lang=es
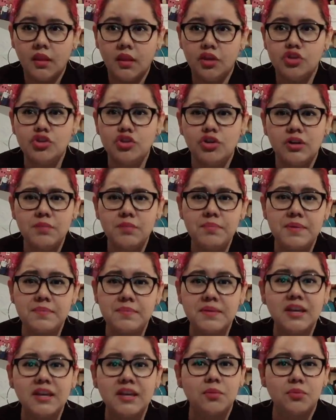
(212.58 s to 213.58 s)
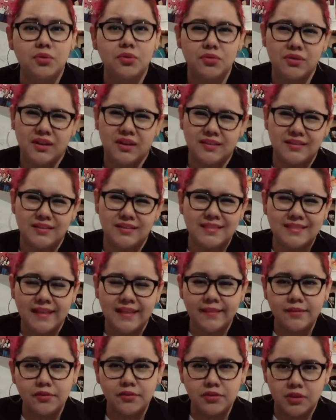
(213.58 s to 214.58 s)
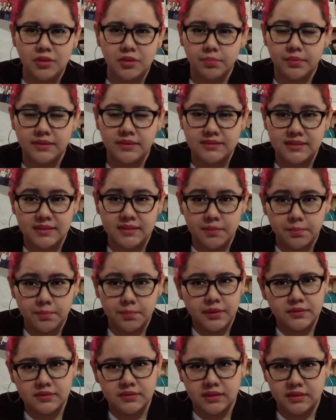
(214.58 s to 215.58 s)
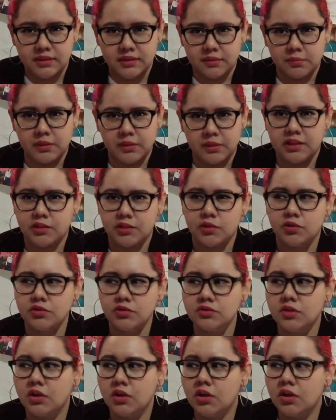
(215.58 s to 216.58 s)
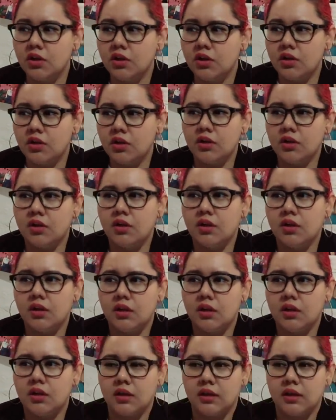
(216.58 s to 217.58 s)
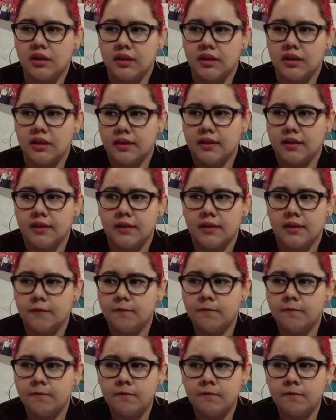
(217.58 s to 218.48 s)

yo reprimí como durante tanto tiempo ese tipo de sentimientos. Eh,